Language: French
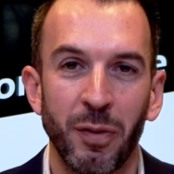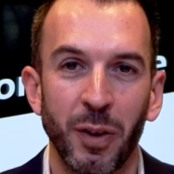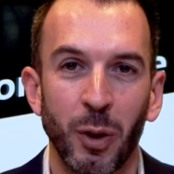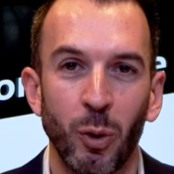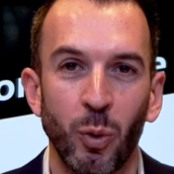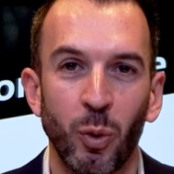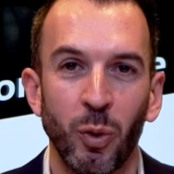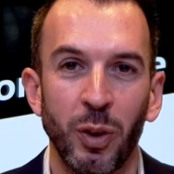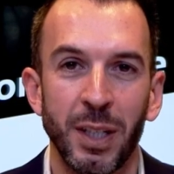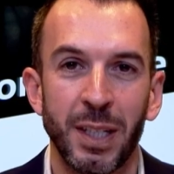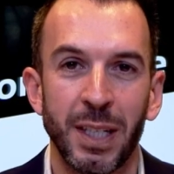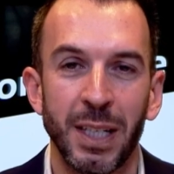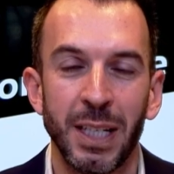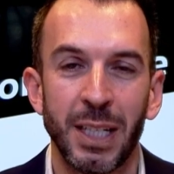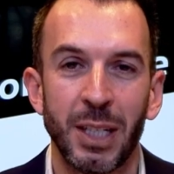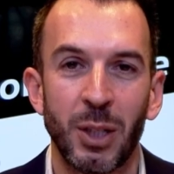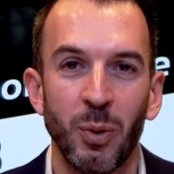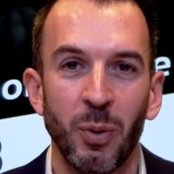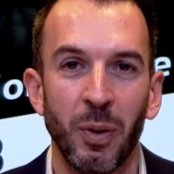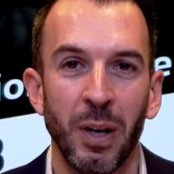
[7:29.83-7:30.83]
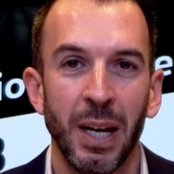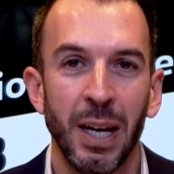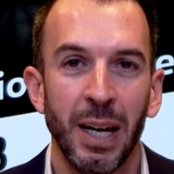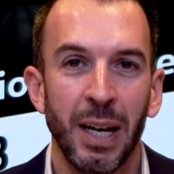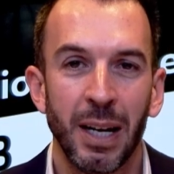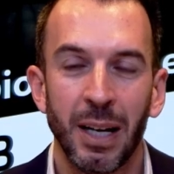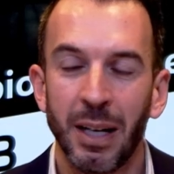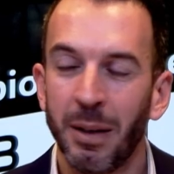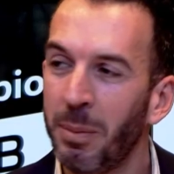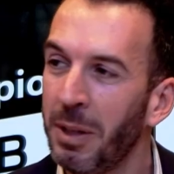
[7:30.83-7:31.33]
On va faire le tour des sélections,
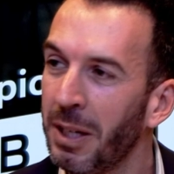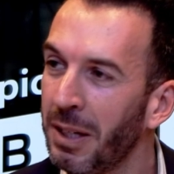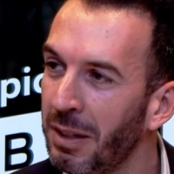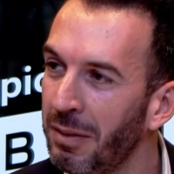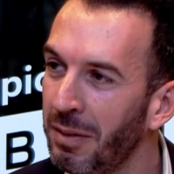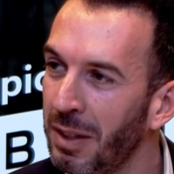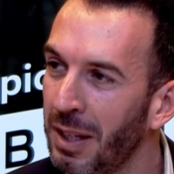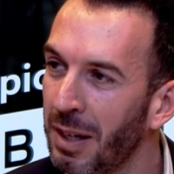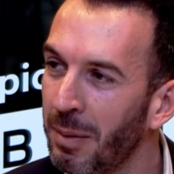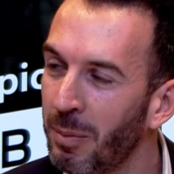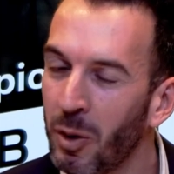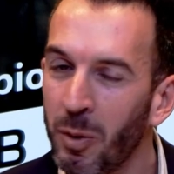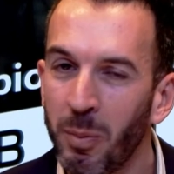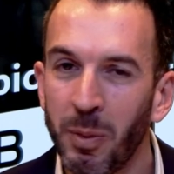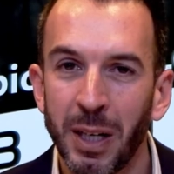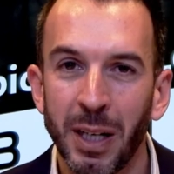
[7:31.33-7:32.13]
euh, bien évidemment.